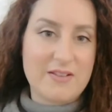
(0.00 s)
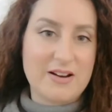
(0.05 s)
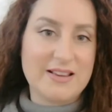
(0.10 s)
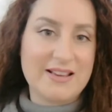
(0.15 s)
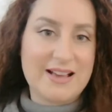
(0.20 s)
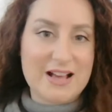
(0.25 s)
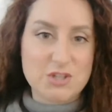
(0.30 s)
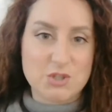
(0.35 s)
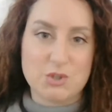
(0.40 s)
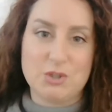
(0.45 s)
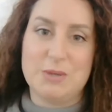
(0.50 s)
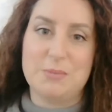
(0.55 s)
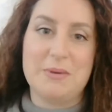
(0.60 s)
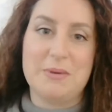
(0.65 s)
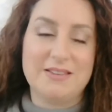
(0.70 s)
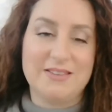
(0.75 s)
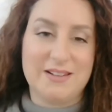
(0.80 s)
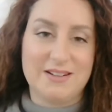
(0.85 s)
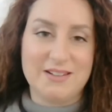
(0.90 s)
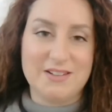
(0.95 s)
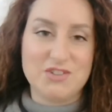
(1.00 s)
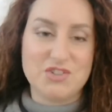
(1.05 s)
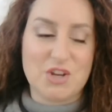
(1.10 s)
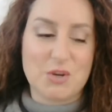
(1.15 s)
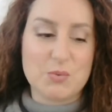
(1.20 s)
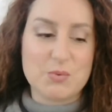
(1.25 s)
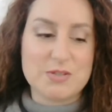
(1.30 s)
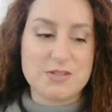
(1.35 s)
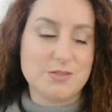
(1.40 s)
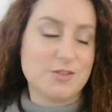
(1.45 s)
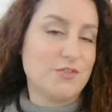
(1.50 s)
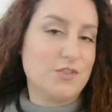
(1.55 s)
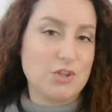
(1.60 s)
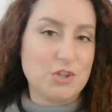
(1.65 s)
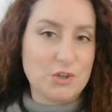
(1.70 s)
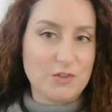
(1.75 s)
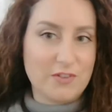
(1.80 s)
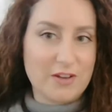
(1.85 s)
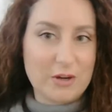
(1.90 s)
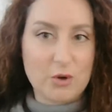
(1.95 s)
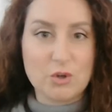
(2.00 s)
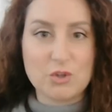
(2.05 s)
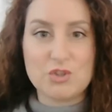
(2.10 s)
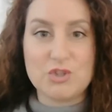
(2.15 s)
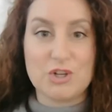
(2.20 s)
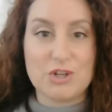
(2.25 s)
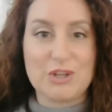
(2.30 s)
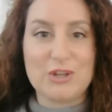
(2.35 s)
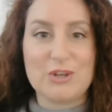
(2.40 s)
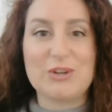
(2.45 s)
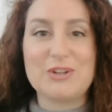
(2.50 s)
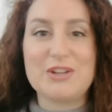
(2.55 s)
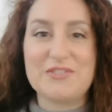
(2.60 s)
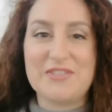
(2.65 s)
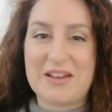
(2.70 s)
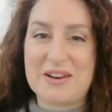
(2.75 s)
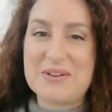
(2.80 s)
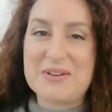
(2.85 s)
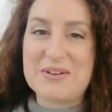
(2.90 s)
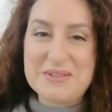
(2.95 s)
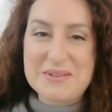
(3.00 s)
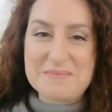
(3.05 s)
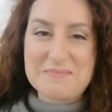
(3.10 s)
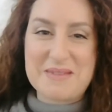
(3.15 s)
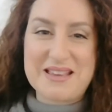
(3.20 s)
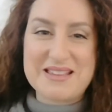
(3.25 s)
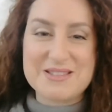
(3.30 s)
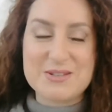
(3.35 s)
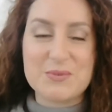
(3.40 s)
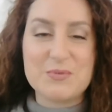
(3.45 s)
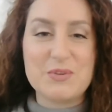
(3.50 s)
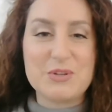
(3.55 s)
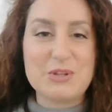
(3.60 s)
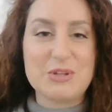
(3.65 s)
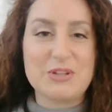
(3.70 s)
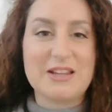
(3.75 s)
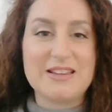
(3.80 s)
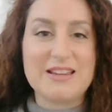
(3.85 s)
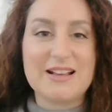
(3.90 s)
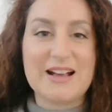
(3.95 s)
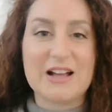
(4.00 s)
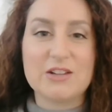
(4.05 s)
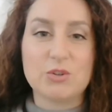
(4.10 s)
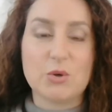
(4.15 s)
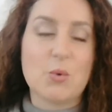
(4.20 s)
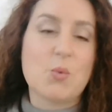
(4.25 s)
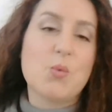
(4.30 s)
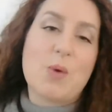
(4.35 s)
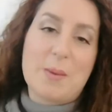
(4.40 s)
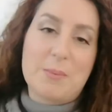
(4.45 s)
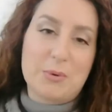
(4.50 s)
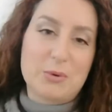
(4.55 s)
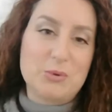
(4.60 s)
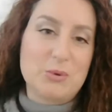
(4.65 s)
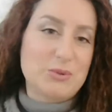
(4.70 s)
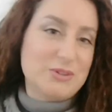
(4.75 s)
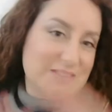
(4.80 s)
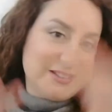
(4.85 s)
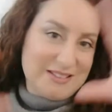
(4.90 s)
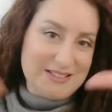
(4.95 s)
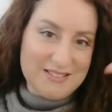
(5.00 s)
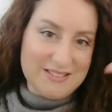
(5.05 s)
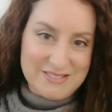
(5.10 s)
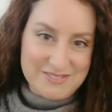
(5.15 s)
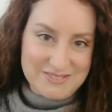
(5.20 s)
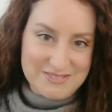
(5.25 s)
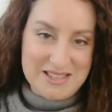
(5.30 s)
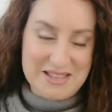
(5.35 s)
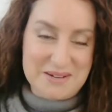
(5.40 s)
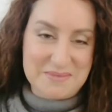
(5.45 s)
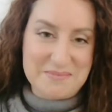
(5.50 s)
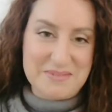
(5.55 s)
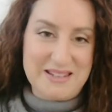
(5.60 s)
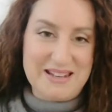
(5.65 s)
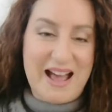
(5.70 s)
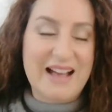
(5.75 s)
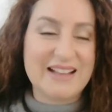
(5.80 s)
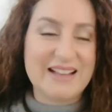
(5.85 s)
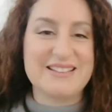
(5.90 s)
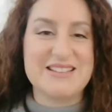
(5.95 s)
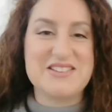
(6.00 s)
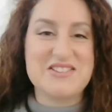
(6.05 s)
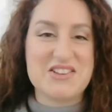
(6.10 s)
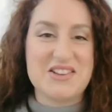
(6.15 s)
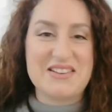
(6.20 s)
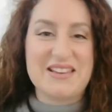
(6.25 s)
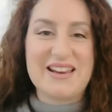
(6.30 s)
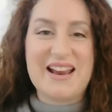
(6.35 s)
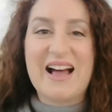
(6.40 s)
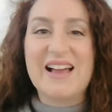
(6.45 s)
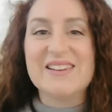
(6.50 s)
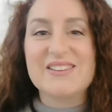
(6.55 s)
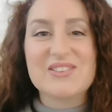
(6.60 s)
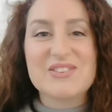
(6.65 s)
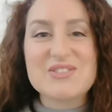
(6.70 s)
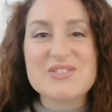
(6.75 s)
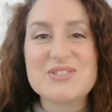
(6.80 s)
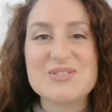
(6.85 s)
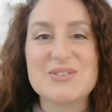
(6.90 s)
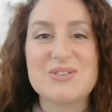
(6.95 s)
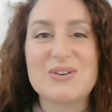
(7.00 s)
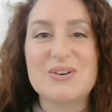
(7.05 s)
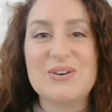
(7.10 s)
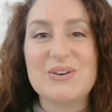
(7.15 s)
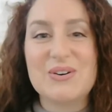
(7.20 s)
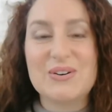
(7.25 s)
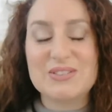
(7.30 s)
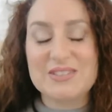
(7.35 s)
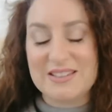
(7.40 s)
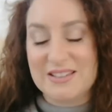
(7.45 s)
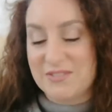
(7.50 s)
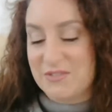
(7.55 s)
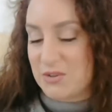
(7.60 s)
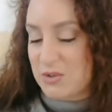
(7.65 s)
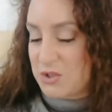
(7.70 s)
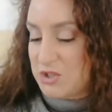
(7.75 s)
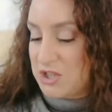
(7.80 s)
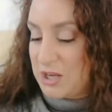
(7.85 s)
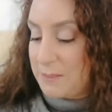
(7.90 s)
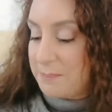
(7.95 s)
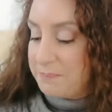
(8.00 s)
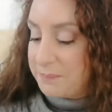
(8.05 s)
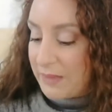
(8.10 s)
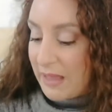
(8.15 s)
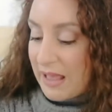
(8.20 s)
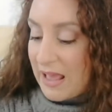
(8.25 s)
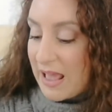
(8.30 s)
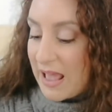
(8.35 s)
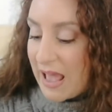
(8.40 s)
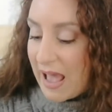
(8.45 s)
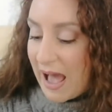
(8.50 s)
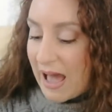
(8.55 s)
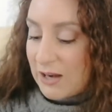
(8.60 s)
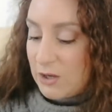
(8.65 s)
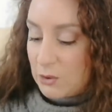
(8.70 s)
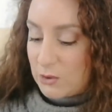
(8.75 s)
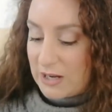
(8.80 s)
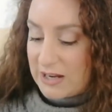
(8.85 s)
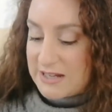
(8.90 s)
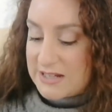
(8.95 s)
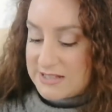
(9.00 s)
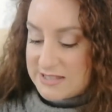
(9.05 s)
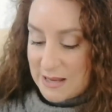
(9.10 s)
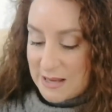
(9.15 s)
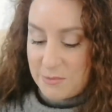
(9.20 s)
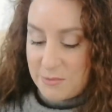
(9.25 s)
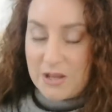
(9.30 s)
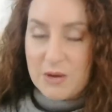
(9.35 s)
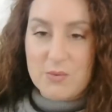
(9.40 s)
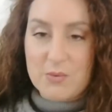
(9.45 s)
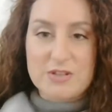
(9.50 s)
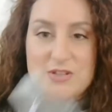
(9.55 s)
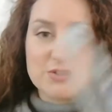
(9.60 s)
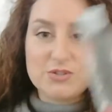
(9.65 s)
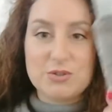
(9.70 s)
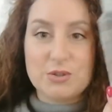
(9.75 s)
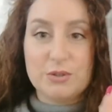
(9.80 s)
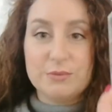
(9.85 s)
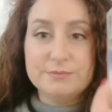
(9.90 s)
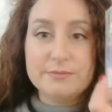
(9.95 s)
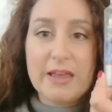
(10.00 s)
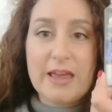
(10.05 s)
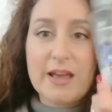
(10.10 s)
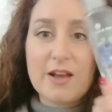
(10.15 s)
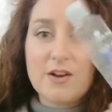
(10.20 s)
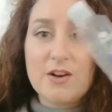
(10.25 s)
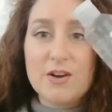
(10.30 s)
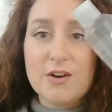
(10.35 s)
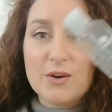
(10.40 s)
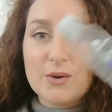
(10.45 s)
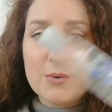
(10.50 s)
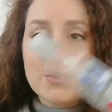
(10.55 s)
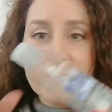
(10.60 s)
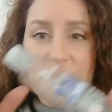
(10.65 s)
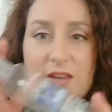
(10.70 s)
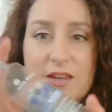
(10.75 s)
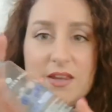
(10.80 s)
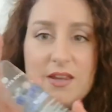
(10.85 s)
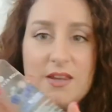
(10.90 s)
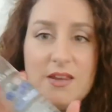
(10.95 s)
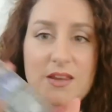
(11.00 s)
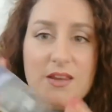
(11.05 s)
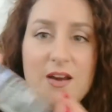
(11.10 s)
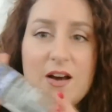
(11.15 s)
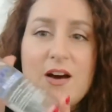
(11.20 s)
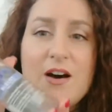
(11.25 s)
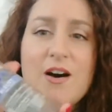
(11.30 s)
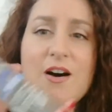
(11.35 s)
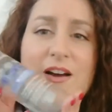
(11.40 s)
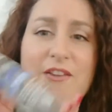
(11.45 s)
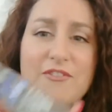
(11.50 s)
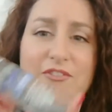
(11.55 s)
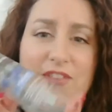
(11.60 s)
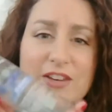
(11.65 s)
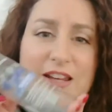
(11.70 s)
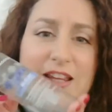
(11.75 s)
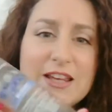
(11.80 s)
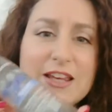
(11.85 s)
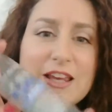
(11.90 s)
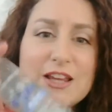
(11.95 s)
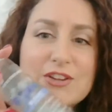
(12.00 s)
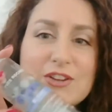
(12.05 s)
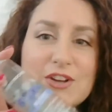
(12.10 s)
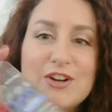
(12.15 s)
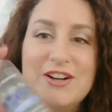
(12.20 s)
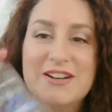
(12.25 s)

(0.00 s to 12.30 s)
il caso di metterli già in questo video farò, cercherò di fare ogni mese un video dedicato comunque ai prodotti terminati in generale non solo i Rocher allora iniziamo da questo eccolo qui oh è finito